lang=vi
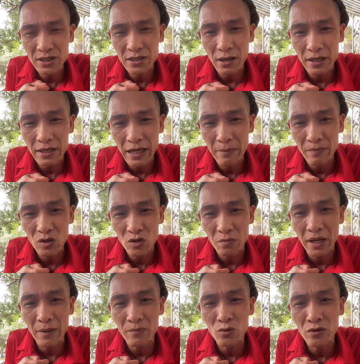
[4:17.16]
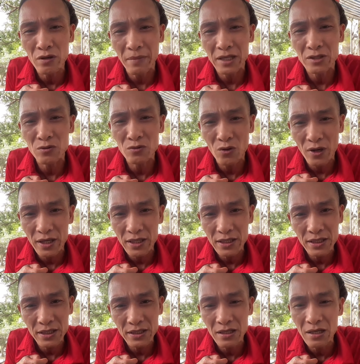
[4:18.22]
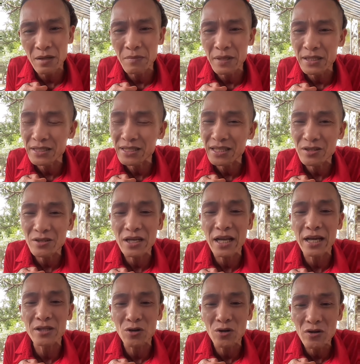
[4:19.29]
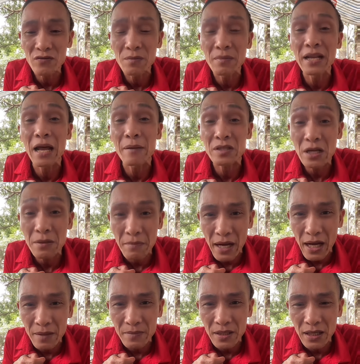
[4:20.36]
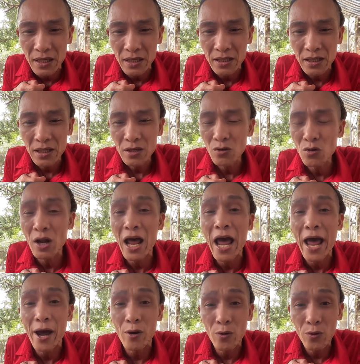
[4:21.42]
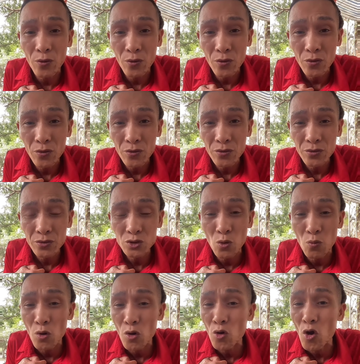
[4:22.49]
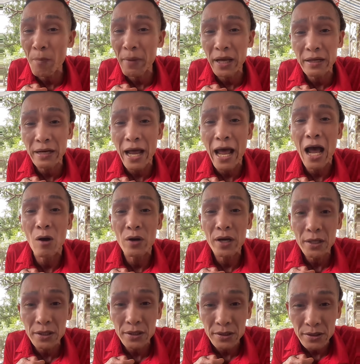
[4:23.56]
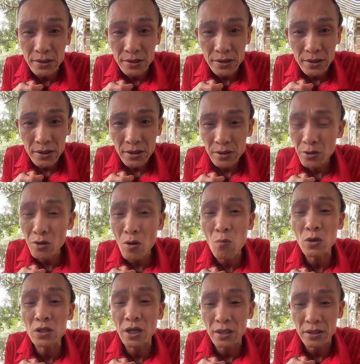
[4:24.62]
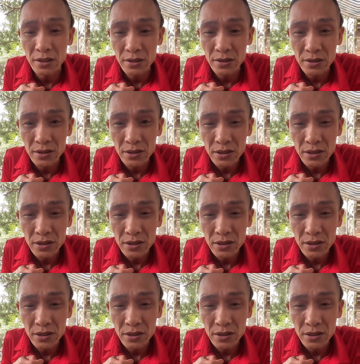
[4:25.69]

tôi sợ anh em lại còn bem luôn là mặt chúng nói ấy. nhưng là mình chỉ cái này thôi vì mình làm trang mạng mà nó là ảo chúng nó comment là ảo hết nó không có thật